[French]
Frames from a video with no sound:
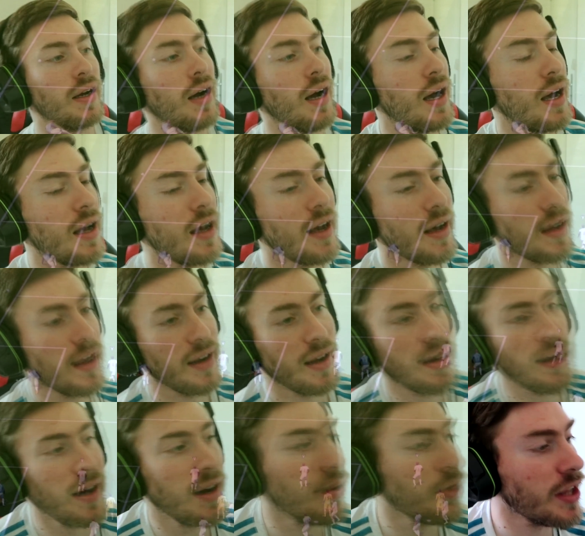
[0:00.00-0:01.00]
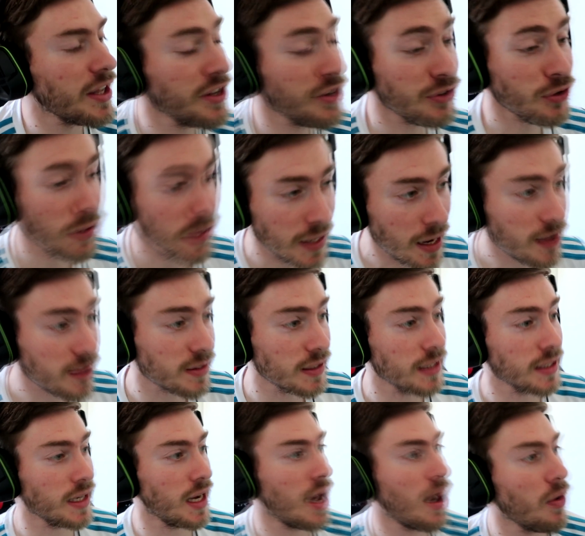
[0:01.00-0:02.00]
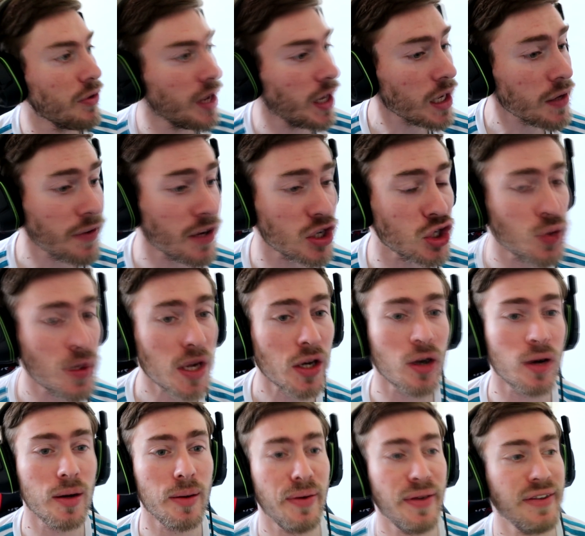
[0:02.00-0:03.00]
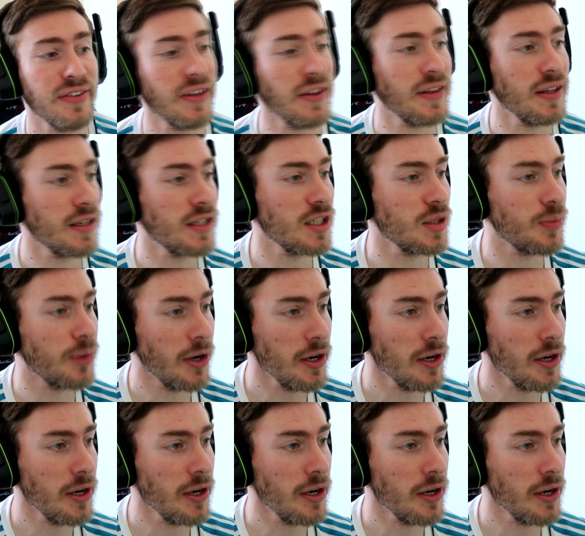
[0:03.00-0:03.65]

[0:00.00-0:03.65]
ah là là, on a des occasions les gars, on arrive à jouer quand même avec cette équipe.